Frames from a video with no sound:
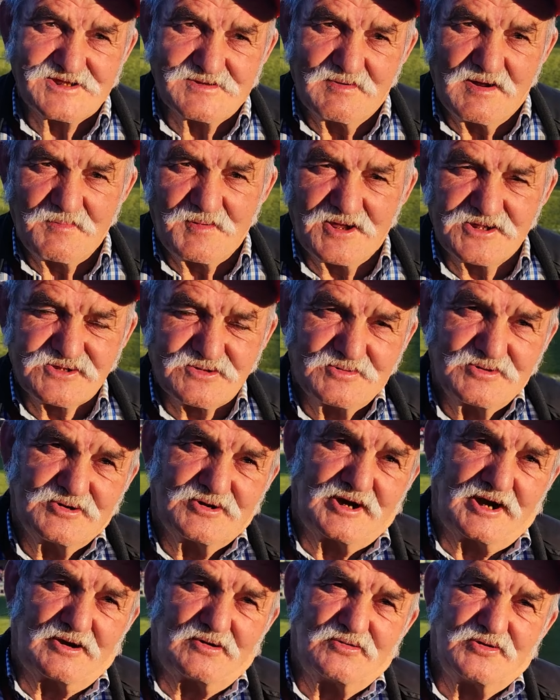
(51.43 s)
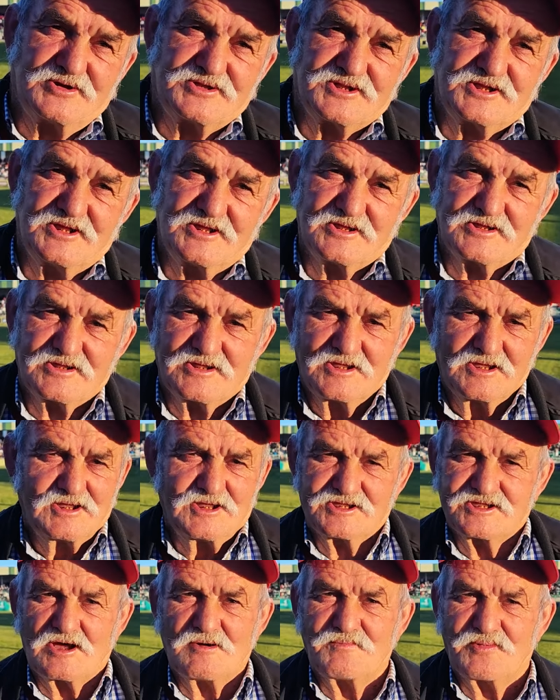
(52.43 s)
La semana pasada tuve un Aranjuez y, y
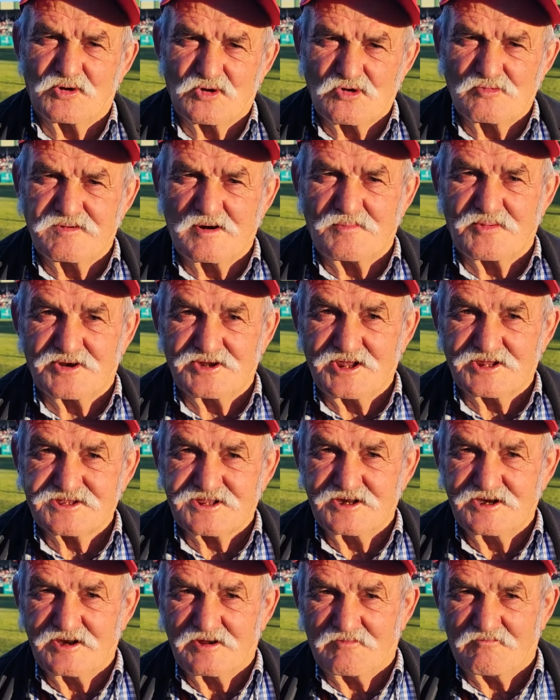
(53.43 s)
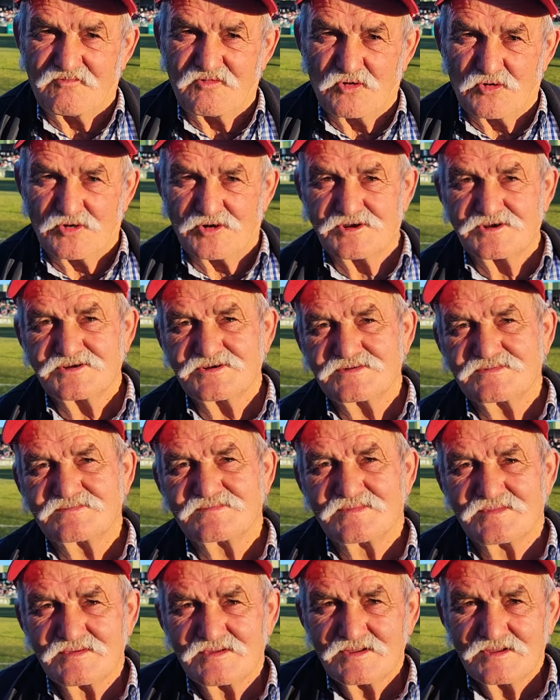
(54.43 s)
estaban preocupados porque ya tenían flores.
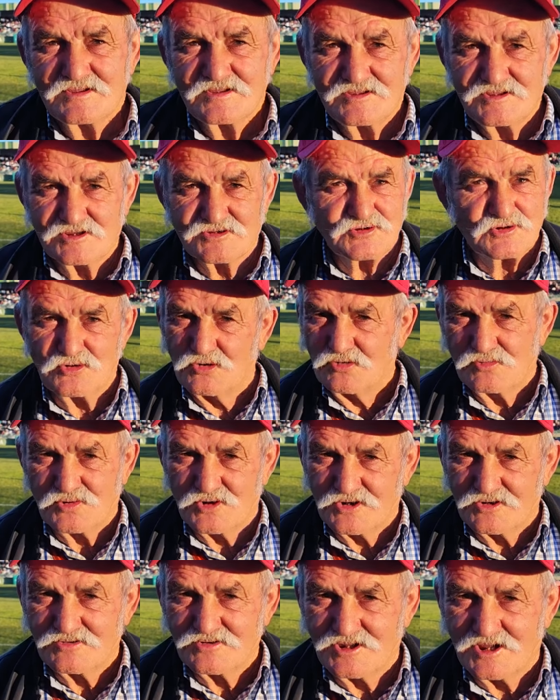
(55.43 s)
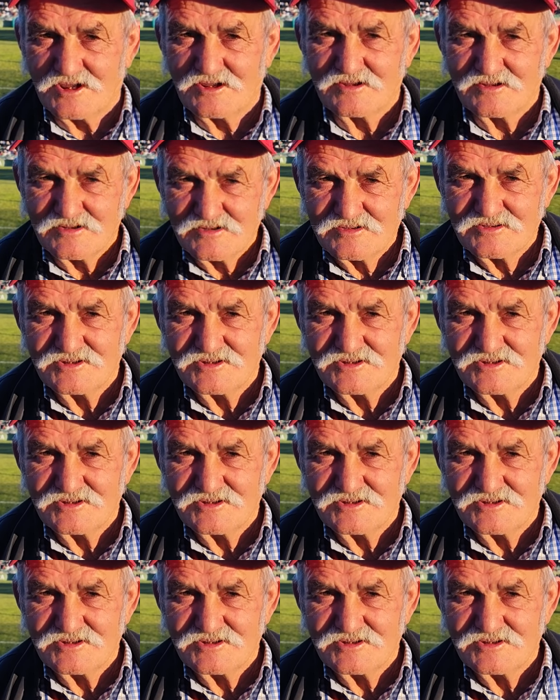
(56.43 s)
Y eso no es bueno ya,